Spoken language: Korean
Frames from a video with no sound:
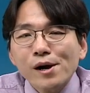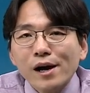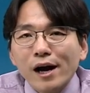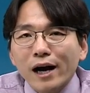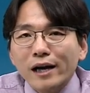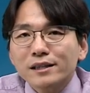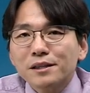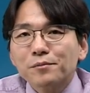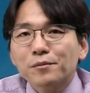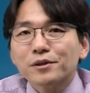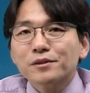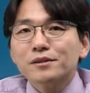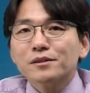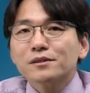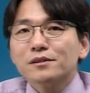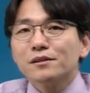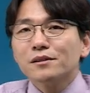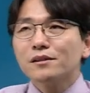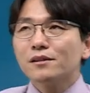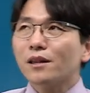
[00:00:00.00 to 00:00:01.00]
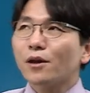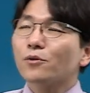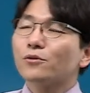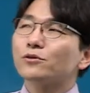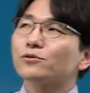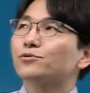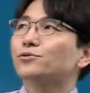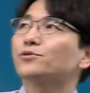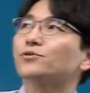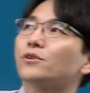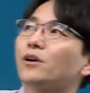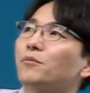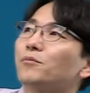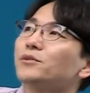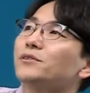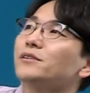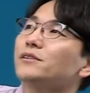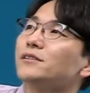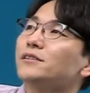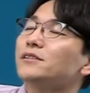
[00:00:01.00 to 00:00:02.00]
아니면은 이 내용을 쭉
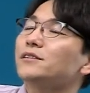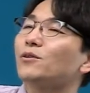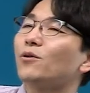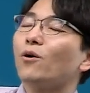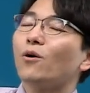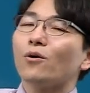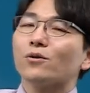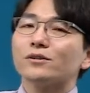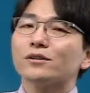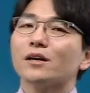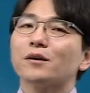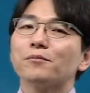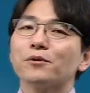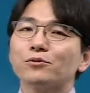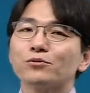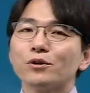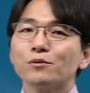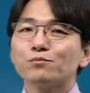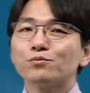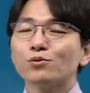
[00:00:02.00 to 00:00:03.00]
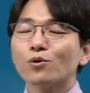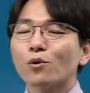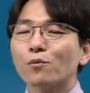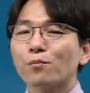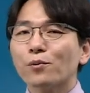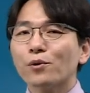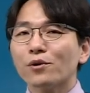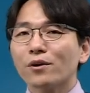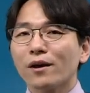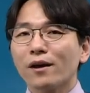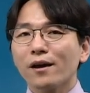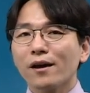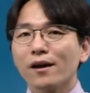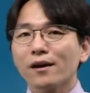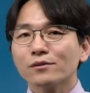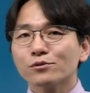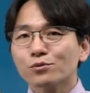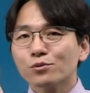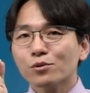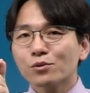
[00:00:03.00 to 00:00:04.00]
한번 들으시고 그 다음에 우리
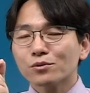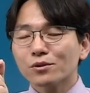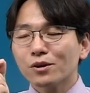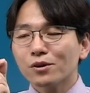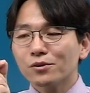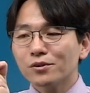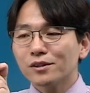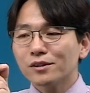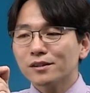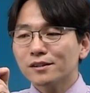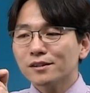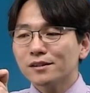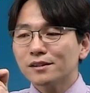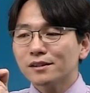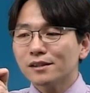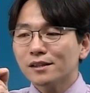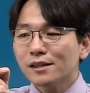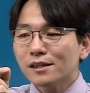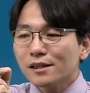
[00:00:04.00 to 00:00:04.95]
부록편에 수록되어 있는